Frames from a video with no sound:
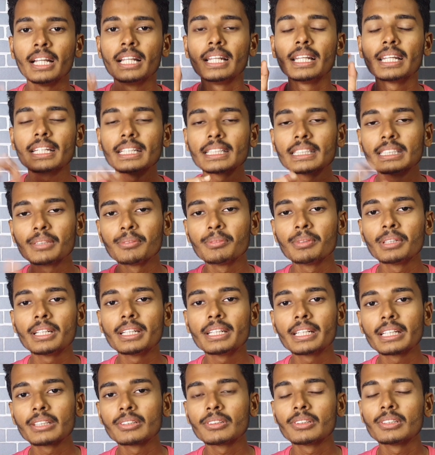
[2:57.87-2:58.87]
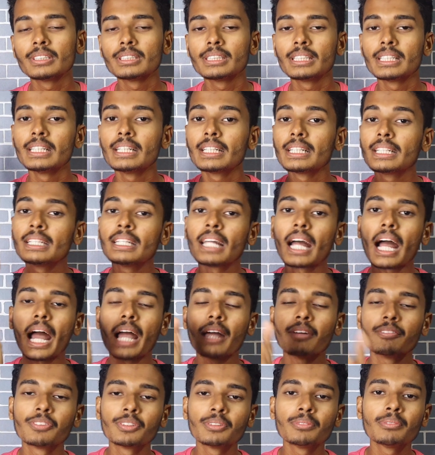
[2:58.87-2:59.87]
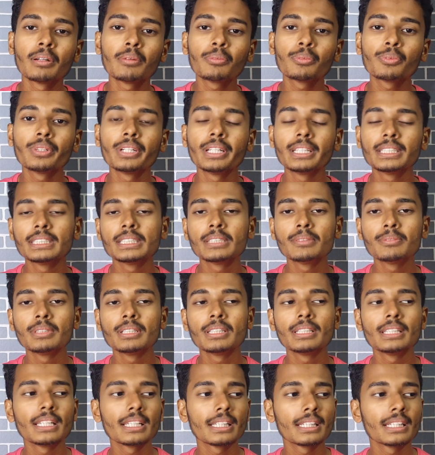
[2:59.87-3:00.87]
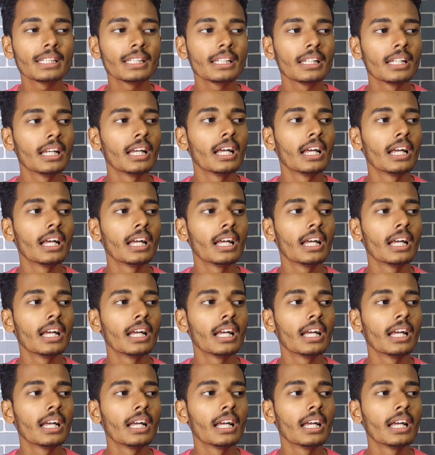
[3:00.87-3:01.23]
लेकिन सिमिलर टेक्नोलॉजी है लेकिन आईफोन में आपको एक चीज़ मिलती है कि